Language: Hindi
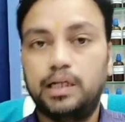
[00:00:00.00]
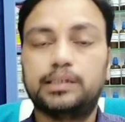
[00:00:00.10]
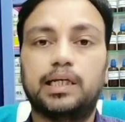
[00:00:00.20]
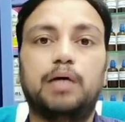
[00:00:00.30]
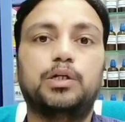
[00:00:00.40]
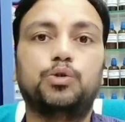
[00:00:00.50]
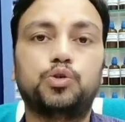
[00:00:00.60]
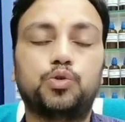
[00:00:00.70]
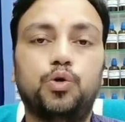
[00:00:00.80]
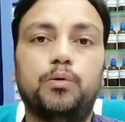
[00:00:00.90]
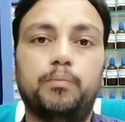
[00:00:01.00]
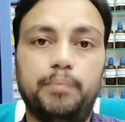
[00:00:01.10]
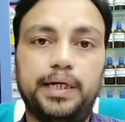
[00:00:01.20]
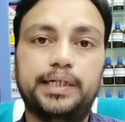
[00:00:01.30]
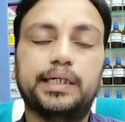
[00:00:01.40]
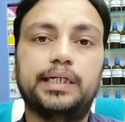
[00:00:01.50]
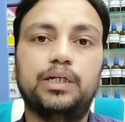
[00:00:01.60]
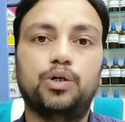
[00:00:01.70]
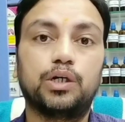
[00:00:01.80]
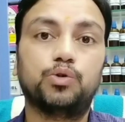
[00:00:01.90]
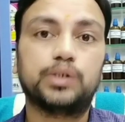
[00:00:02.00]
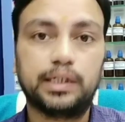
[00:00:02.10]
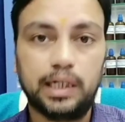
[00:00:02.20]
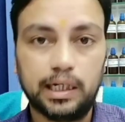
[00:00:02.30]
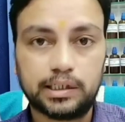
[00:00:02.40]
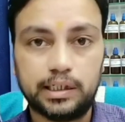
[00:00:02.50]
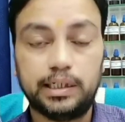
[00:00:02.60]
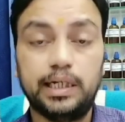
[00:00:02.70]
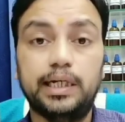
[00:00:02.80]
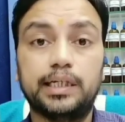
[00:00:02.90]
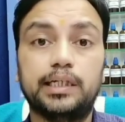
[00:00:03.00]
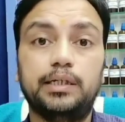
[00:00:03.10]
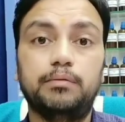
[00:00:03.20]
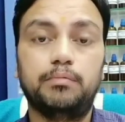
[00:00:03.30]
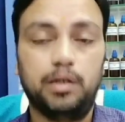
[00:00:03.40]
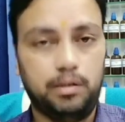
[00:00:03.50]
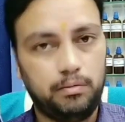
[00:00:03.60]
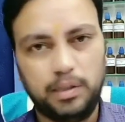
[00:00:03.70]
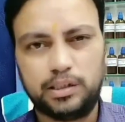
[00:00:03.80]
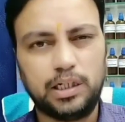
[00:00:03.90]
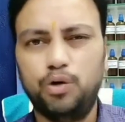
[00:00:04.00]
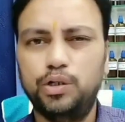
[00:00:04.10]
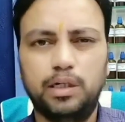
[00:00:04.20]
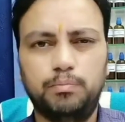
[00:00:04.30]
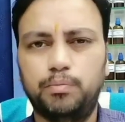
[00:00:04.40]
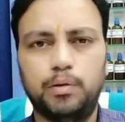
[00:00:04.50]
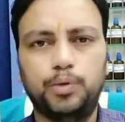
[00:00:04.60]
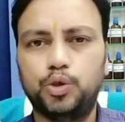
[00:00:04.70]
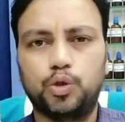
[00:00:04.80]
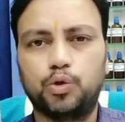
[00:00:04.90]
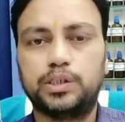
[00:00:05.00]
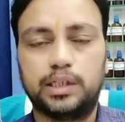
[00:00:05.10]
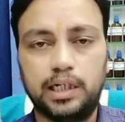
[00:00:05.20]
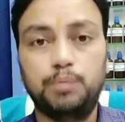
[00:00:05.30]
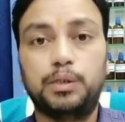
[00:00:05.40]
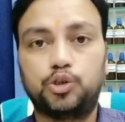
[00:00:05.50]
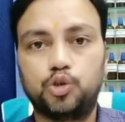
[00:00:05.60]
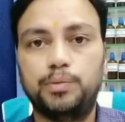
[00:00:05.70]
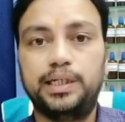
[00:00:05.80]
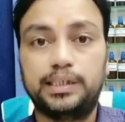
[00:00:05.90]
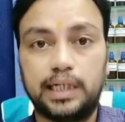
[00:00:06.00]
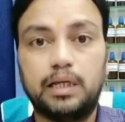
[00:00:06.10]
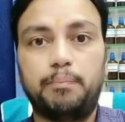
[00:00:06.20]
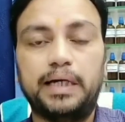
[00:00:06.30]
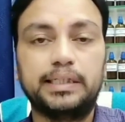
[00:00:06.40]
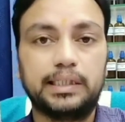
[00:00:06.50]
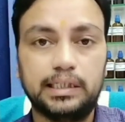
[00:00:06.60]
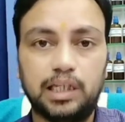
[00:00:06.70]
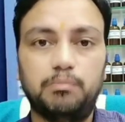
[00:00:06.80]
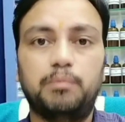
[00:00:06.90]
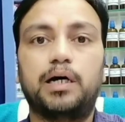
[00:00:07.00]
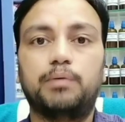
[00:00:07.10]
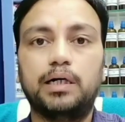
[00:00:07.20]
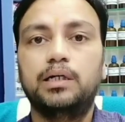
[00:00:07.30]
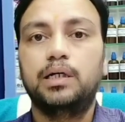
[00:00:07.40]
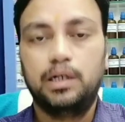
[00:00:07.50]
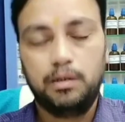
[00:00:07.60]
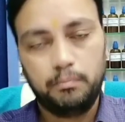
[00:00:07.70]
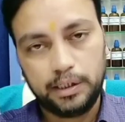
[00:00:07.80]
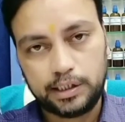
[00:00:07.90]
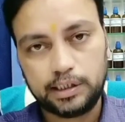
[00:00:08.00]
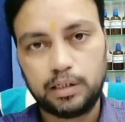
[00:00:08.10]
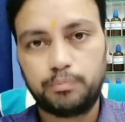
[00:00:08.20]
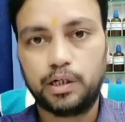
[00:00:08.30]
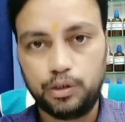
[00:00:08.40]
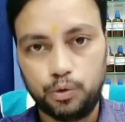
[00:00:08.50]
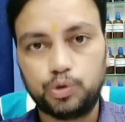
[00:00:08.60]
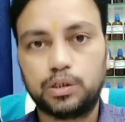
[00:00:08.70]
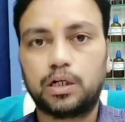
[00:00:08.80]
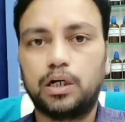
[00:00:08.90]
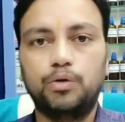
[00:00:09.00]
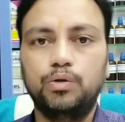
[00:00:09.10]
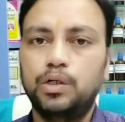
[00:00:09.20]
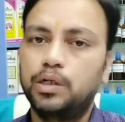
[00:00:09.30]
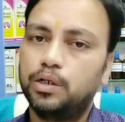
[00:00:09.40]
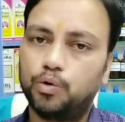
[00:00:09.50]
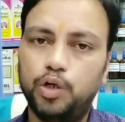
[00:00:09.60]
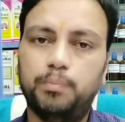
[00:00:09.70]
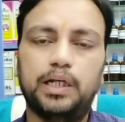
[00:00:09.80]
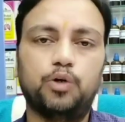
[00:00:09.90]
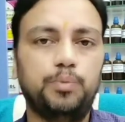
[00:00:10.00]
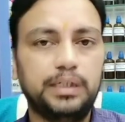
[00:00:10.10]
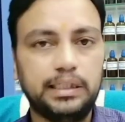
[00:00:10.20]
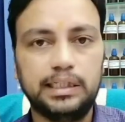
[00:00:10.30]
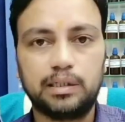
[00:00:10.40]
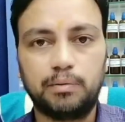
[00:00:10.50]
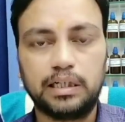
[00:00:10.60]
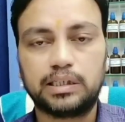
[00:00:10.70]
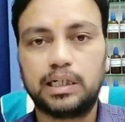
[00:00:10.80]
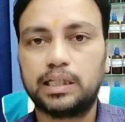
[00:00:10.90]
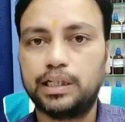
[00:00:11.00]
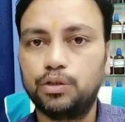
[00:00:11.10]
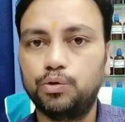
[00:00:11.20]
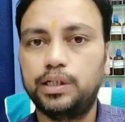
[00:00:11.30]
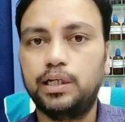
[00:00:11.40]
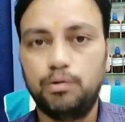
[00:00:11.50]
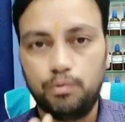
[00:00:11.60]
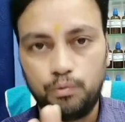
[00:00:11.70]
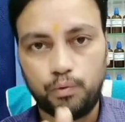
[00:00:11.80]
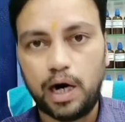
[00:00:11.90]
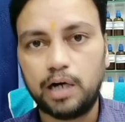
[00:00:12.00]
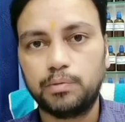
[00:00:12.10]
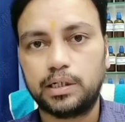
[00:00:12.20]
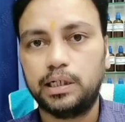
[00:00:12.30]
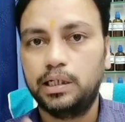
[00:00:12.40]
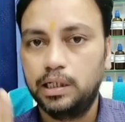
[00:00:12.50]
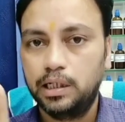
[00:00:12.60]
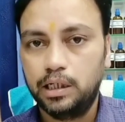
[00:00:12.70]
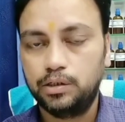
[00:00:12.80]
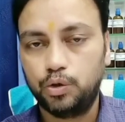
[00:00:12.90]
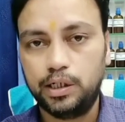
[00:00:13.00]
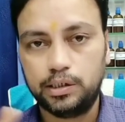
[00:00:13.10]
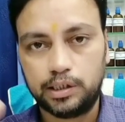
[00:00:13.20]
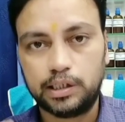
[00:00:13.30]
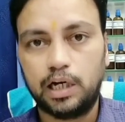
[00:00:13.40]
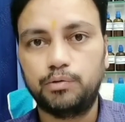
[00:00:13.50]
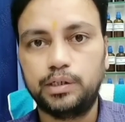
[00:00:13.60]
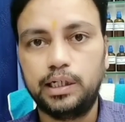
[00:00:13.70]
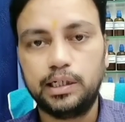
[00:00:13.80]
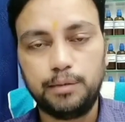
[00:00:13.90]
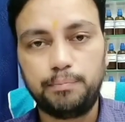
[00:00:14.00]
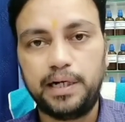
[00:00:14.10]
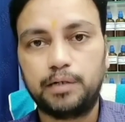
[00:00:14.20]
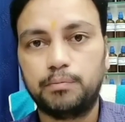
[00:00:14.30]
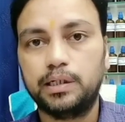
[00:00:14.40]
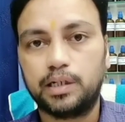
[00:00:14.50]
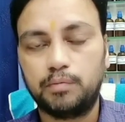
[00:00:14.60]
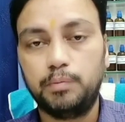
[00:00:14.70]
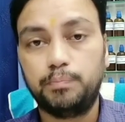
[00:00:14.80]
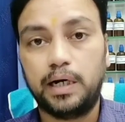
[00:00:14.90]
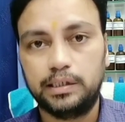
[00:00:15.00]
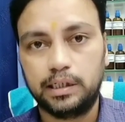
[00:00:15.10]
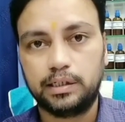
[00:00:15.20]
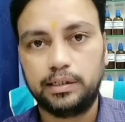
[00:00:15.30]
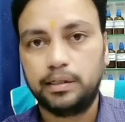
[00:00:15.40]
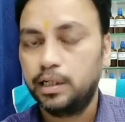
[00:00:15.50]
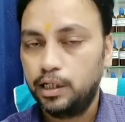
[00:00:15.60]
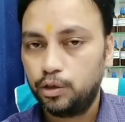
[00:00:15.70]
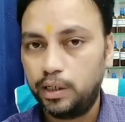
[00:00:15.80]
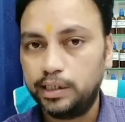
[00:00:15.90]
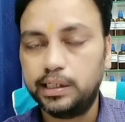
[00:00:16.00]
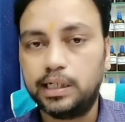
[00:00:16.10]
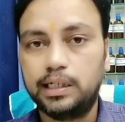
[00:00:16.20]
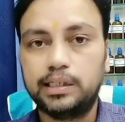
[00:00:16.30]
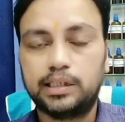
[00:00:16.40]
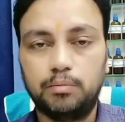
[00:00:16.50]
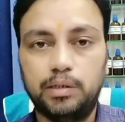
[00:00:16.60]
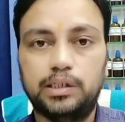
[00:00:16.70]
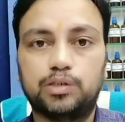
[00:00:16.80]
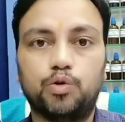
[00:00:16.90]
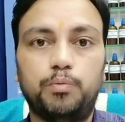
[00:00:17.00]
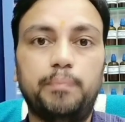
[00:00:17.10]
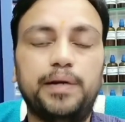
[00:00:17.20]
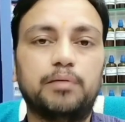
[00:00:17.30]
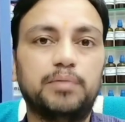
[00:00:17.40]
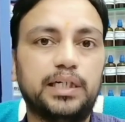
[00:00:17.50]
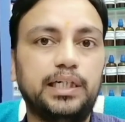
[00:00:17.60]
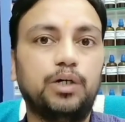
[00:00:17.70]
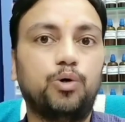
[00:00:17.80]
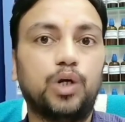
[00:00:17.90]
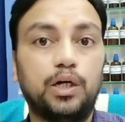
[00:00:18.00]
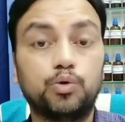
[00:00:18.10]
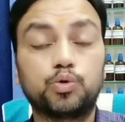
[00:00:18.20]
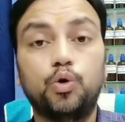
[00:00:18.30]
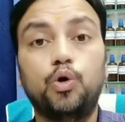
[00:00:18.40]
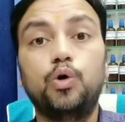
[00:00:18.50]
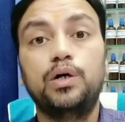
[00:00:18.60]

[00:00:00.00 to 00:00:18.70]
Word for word: इसके अलावा दोस्तों पेट के कीड़ों के कुछ अन्य लक्षण ये है कि बच्चा हो या बुजुर्ग हो जनरली बच्चों में ये ज़्यादा पाई जाती है इसलिए मैं बार बार बच्चे शब्द का यूज़ कर रहा हूँ कोई बड़े को भी यदि ये सब लक्षण आते हैं तो ये वार्म के जो है चेतावनी है कि पेट में कृमि पाए जाते हैं तो ऐसी कंडीशन में जिसको भी पेट में कीड़े हो रहे हैं उसको